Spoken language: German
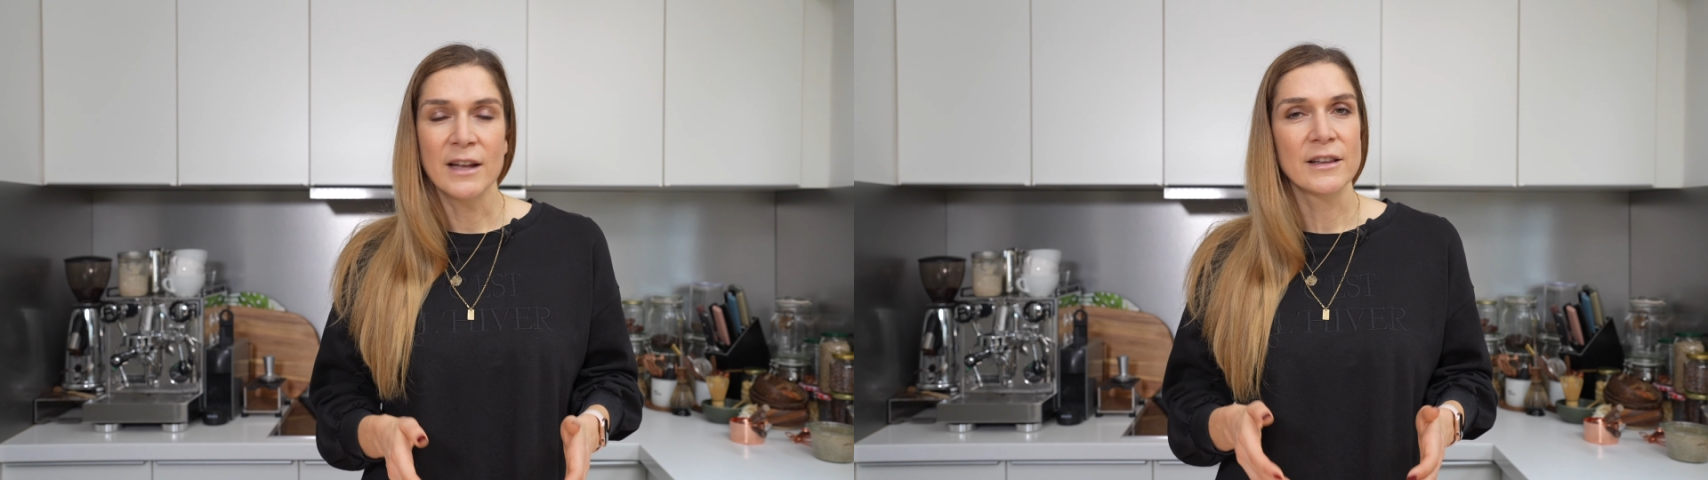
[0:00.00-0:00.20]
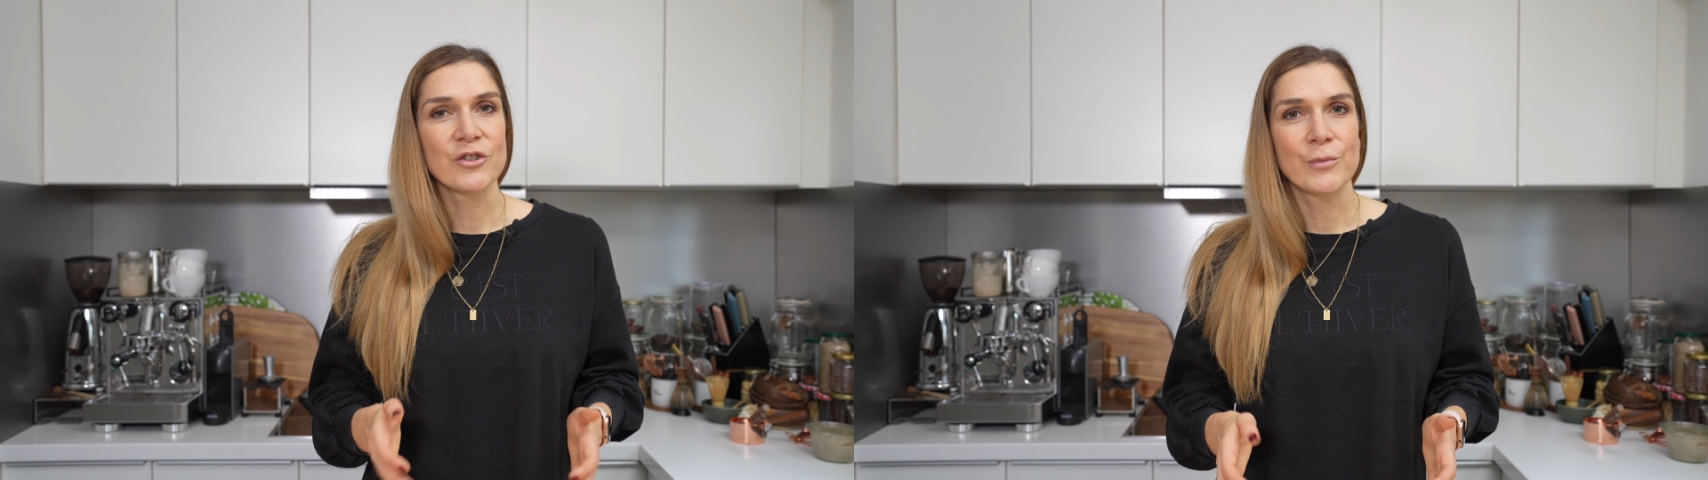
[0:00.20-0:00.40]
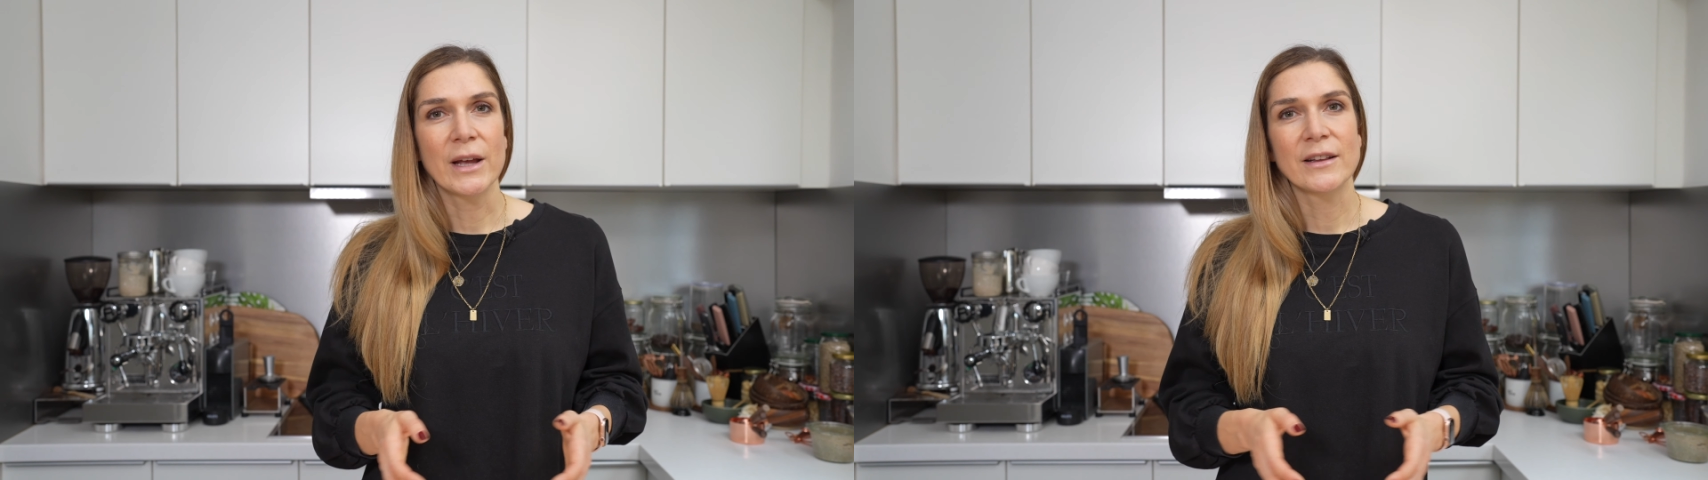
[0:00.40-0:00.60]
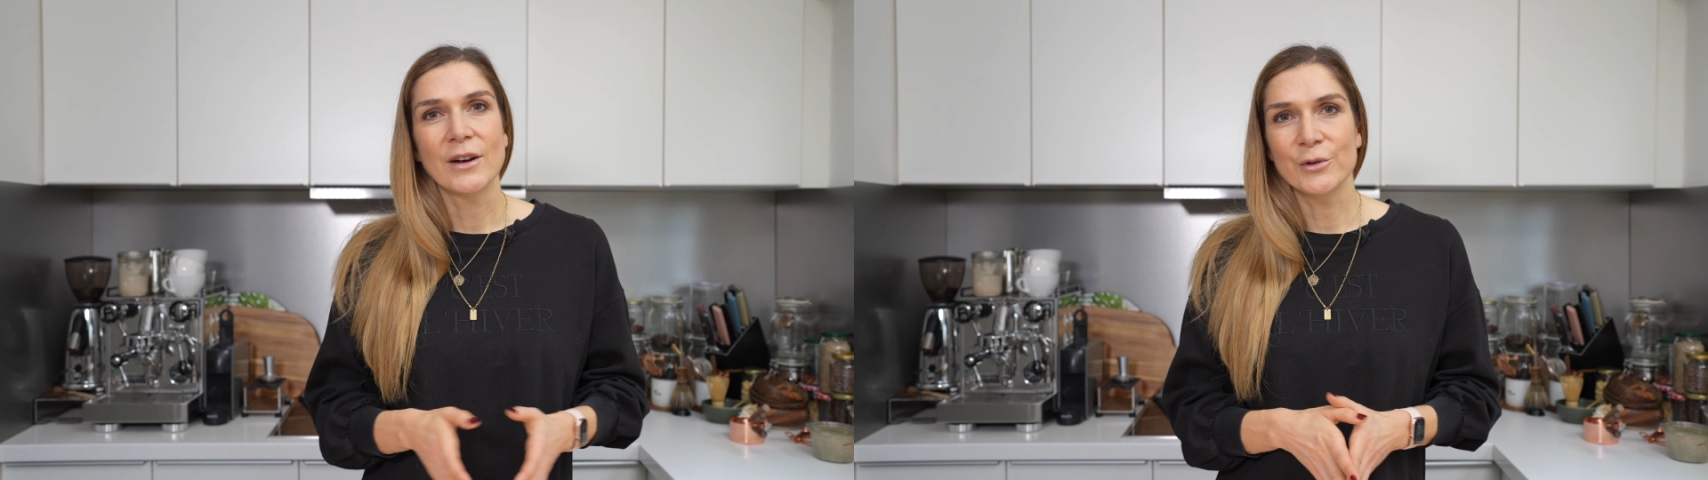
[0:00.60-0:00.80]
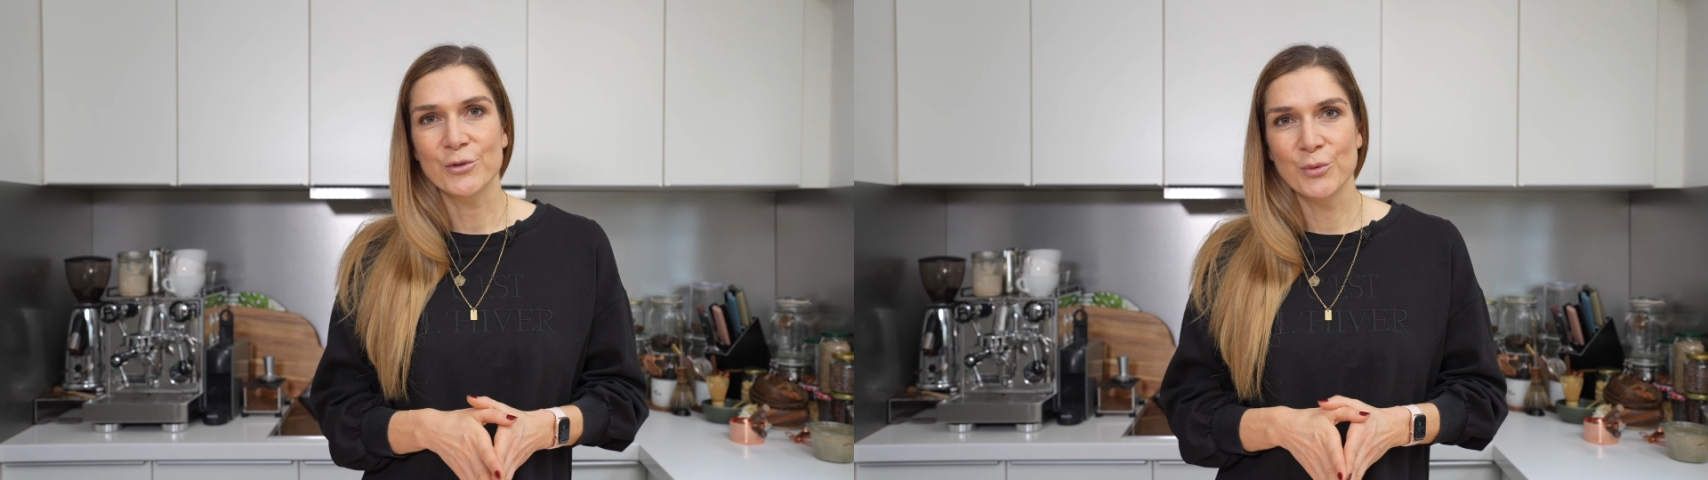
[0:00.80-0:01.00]
Das schmeckt
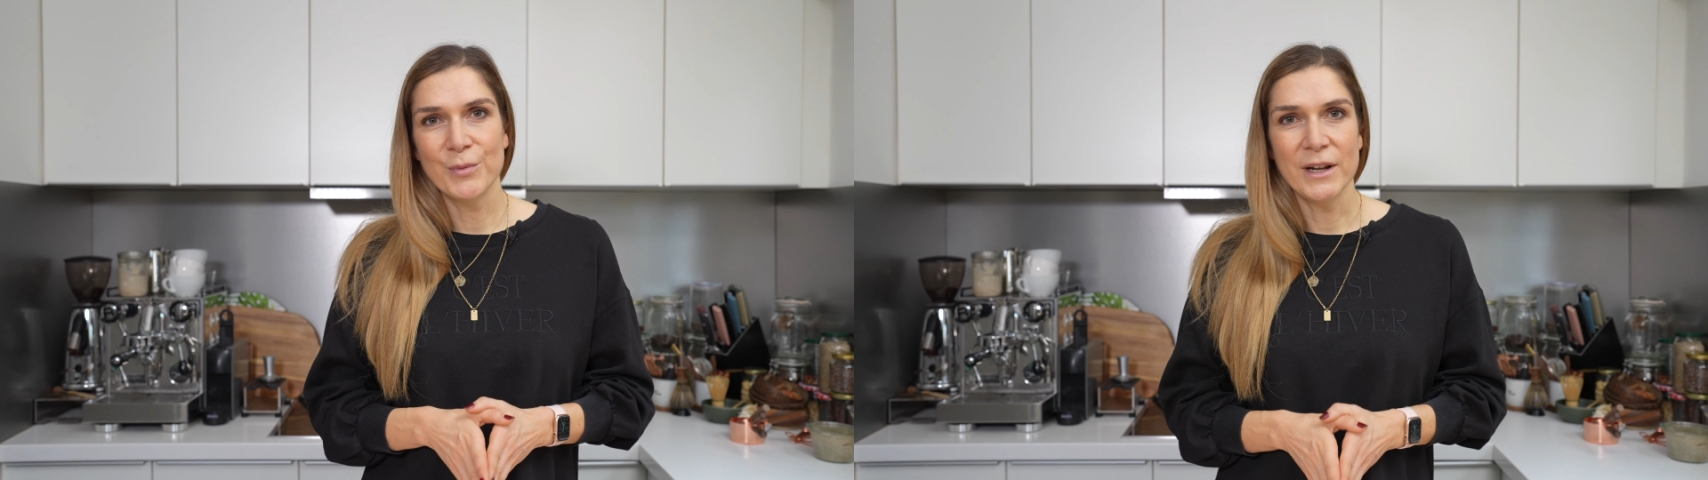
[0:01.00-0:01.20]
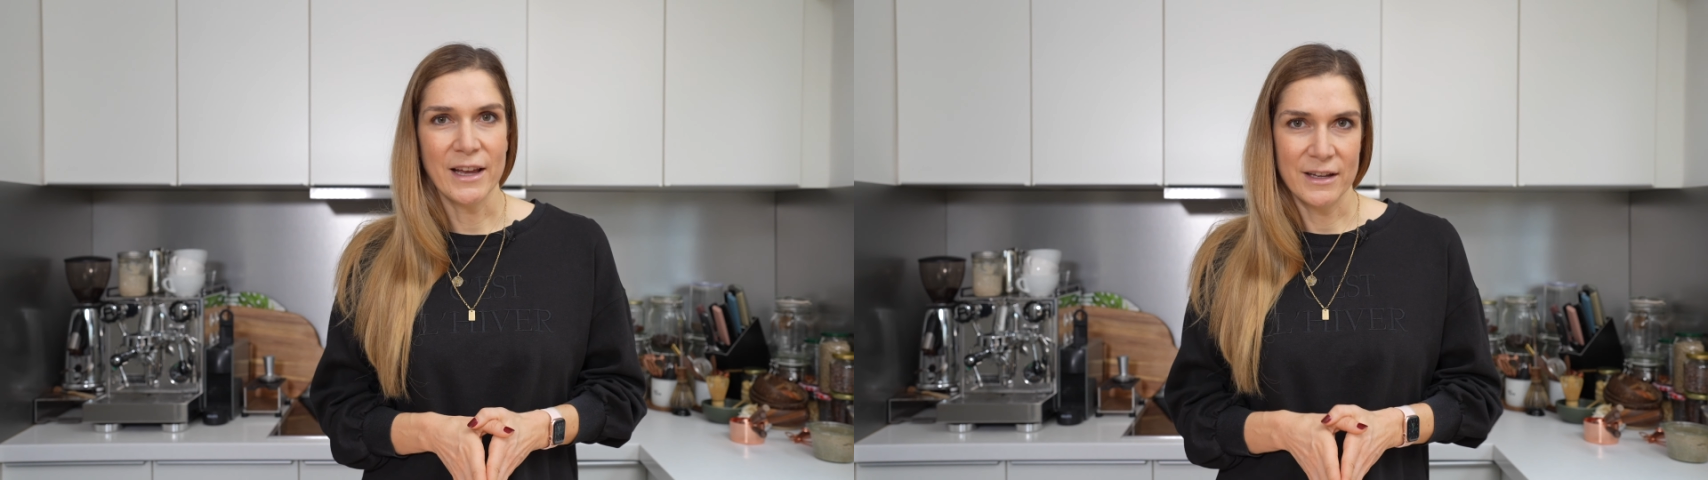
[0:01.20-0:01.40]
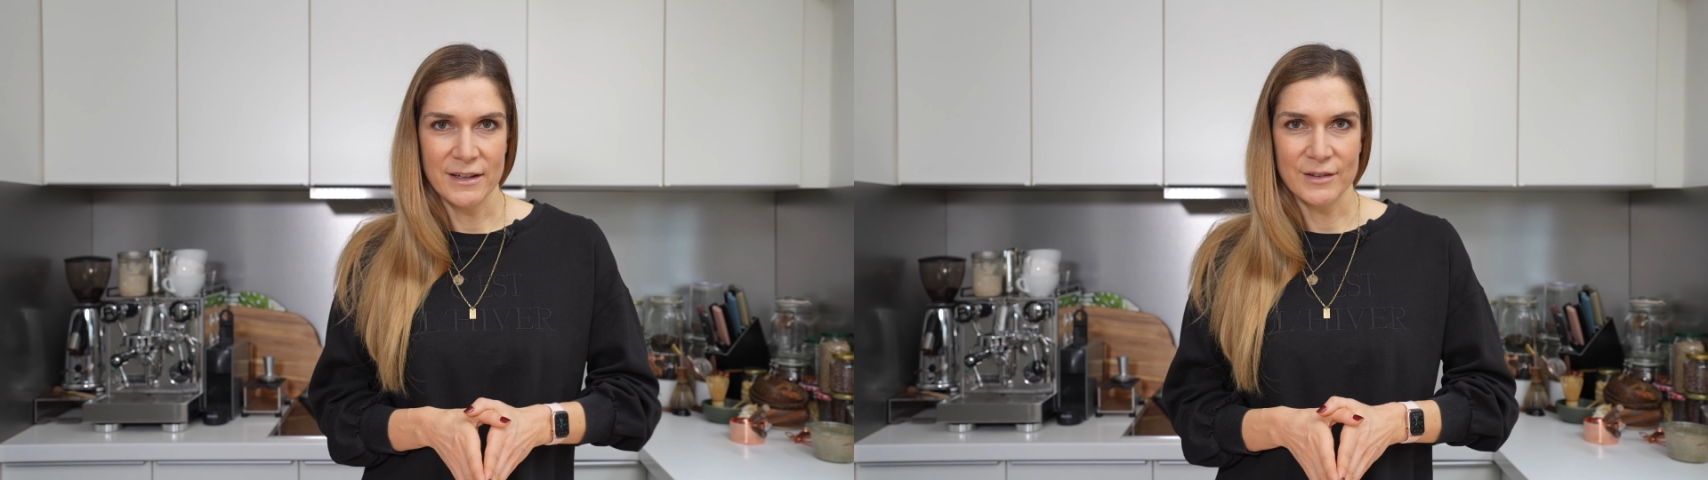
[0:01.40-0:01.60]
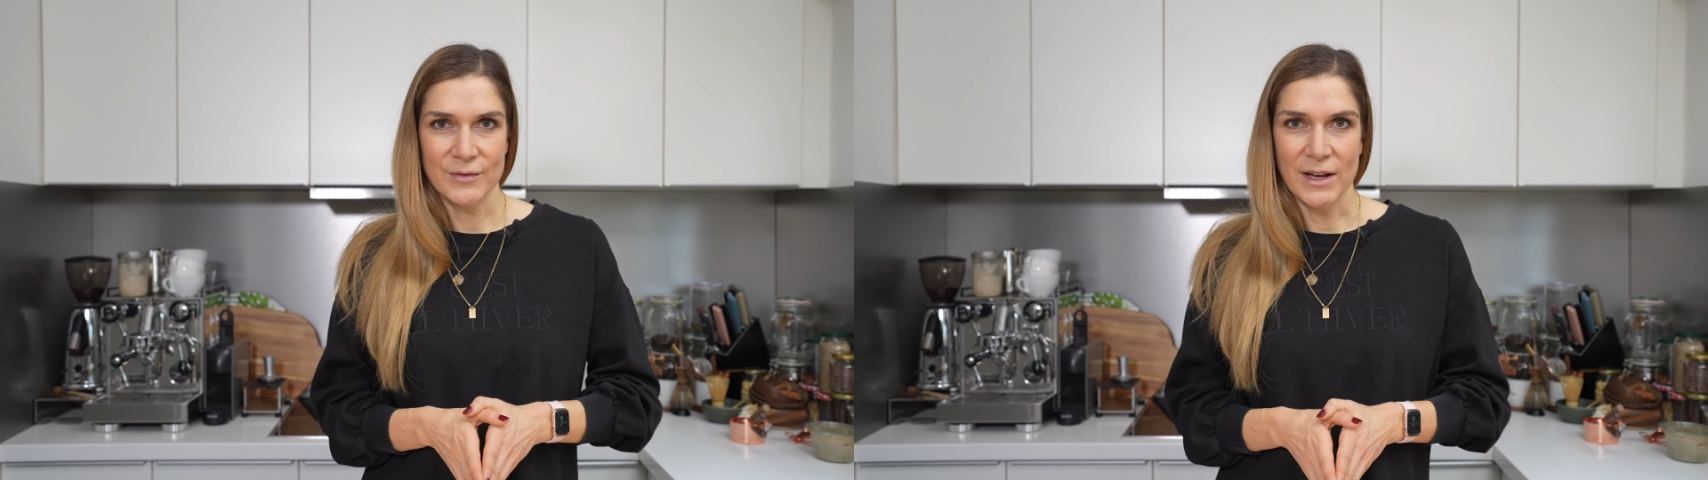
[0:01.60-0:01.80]
auch super lecker als